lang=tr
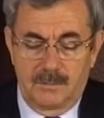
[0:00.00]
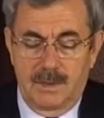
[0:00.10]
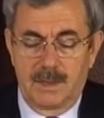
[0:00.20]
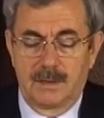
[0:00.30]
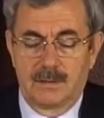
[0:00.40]

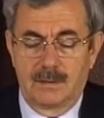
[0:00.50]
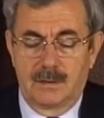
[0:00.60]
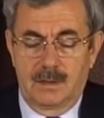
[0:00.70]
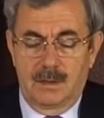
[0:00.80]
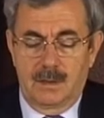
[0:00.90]
ve
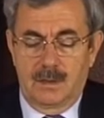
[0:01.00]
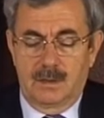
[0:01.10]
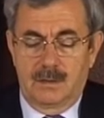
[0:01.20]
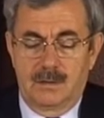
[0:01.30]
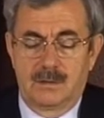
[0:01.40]

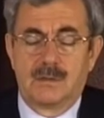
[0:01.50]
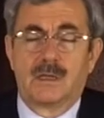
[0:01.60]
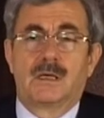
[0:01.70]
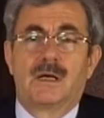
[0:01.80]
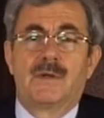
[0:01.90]

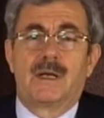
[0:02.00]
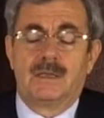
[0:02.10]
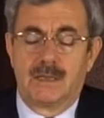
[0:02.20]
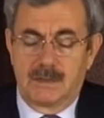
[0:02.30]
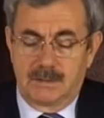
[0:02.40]
sadaka
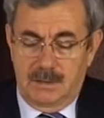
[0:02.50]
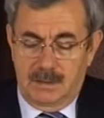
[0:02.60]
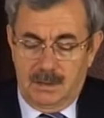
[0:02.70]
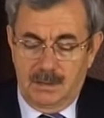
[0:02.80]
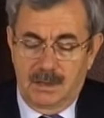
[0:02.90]
verenlerin
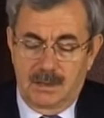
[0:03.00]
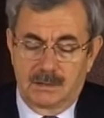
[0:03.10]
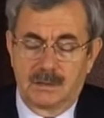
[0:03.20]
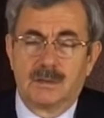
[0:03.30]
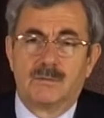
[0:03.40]
Allah
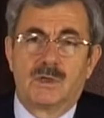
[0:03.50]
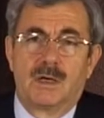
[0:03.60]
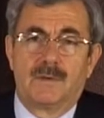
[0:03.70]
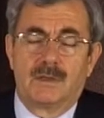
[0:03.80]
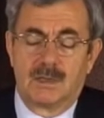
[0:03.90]
katında
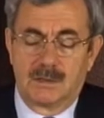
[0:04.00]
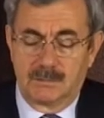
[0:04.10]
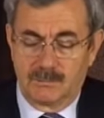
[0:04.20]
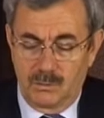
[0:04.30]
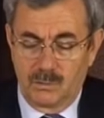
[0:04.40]

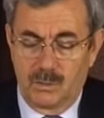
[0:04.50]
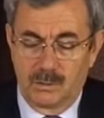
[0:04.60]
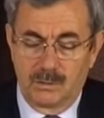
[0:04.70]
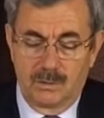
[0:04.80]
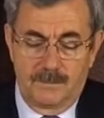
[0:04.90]
mükafatlarının büyük
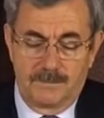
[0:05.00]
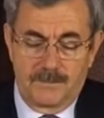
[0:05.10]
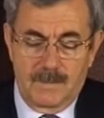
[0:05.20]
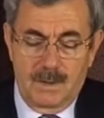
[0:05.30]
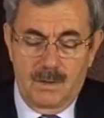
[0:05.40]
olduğu,
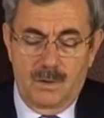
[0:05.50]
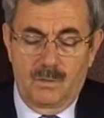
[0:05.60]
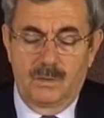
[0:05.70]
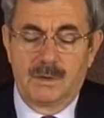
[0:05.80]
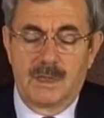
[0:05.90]

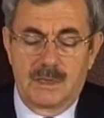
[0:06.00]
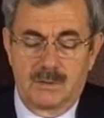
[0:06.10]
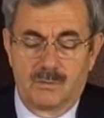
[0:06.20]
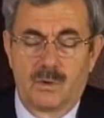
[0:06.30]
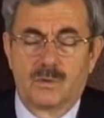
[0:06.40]
onlar
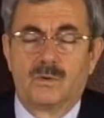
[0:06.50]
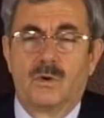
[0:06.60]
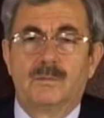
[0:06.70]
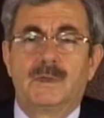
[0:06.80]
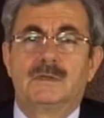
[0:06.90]
için korku
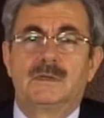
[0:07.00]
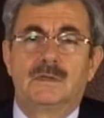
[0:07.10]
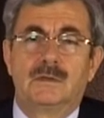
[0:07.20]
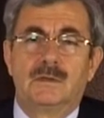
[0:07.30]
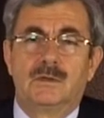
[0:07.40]

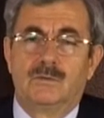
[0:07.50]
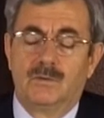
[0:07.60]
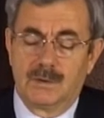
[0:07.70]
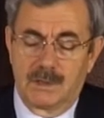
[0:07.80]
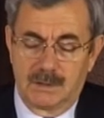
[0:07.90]
olmadığı,
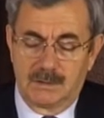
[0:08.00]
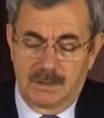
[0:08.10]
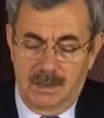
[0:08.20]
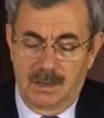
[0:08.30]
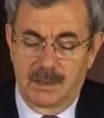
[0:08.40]
onların
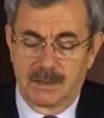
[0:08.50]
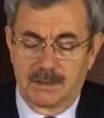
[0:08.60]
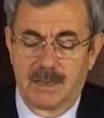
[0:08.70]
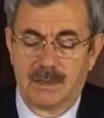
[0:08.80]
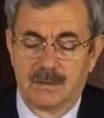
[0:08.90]

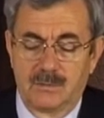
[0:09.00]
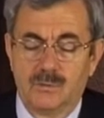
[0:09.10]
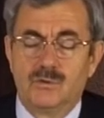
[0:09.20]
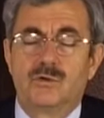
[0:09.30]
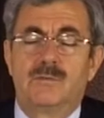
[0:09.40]
ahirette
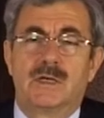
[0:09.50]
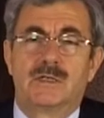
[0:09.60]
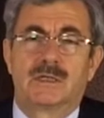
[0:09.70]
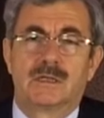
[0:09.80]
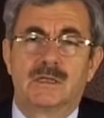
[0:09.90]

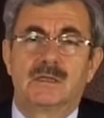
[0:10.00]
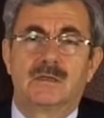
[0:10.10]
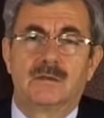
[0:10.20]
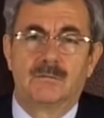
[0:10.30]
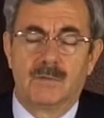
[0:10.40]
üzülmeyecekleri,
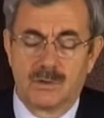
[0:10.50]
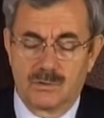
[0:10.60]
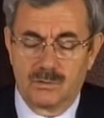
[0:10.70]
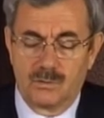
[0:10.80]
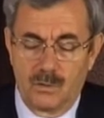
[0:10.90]

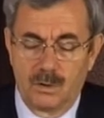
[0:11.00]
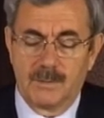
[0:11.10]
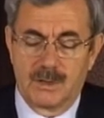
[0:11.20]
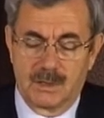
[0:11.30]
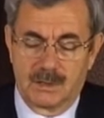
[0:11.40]
mahzun
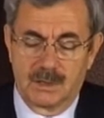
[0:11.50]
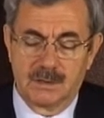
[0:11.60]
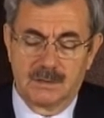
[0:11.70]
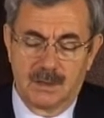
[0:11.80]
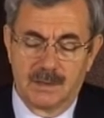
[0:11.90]

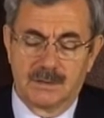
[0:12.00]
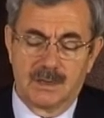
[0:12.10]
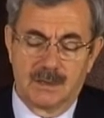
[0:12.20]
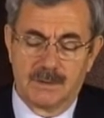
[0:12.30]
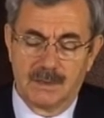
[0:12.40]
olmayacakları ayet-i
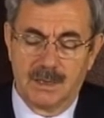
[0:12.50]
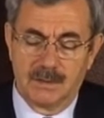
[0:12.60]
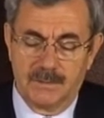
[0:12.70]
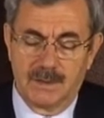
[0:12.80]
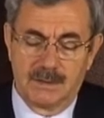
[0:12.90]
kerimede
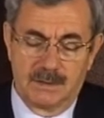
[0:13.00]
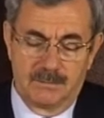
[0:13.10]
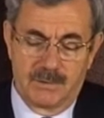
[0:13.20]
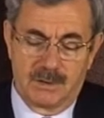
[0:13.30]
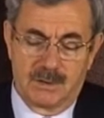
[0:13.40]
ifade
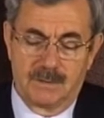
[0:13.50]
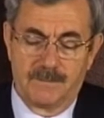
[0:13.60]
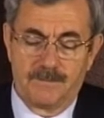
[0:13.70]
edilmiştir.